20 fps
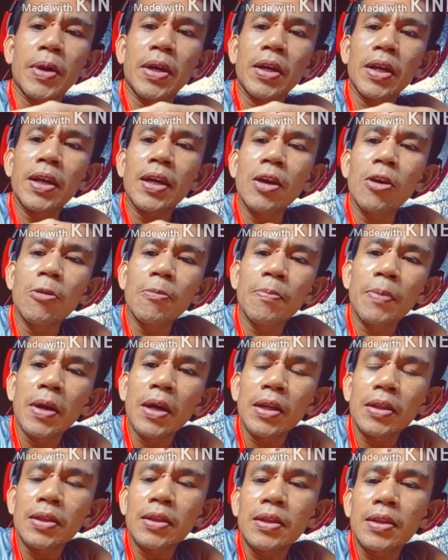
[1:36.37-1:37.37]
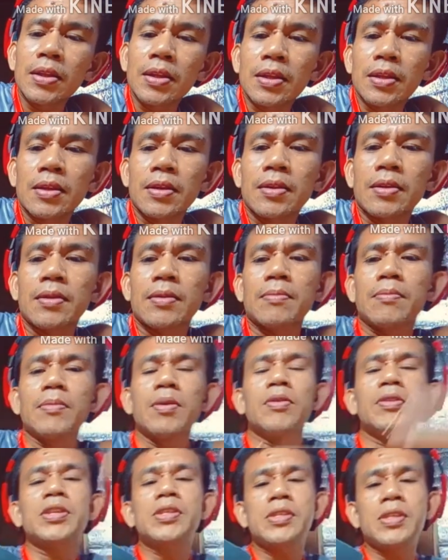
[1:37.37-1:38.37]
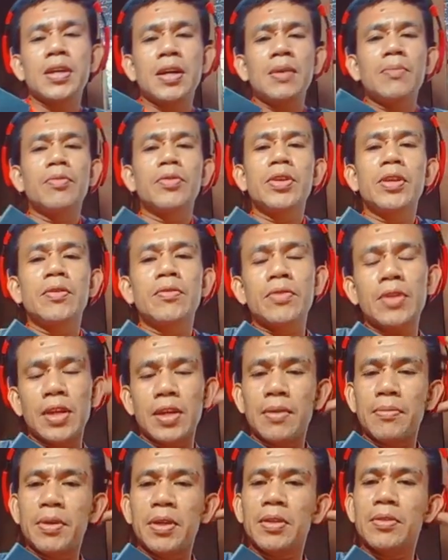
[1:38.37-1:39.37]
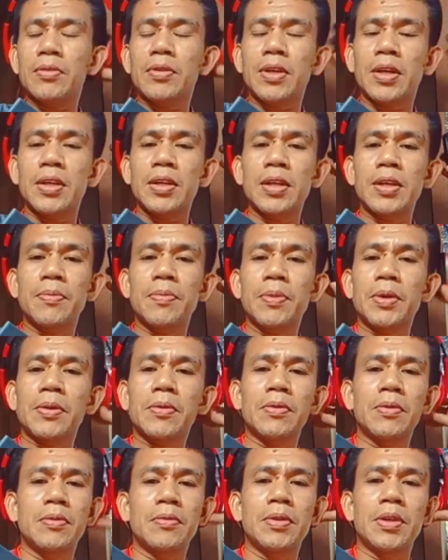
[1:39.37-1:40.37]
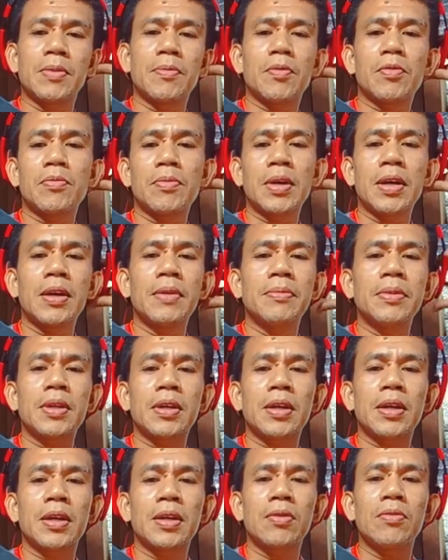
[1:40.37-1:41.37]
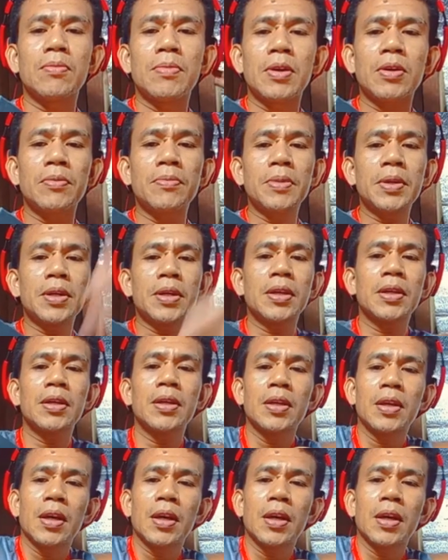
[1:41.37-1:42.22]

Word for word: pag ikaapat mao ni siya mo ni untay gamiton kani pero di ko magamit kay gubaon man ni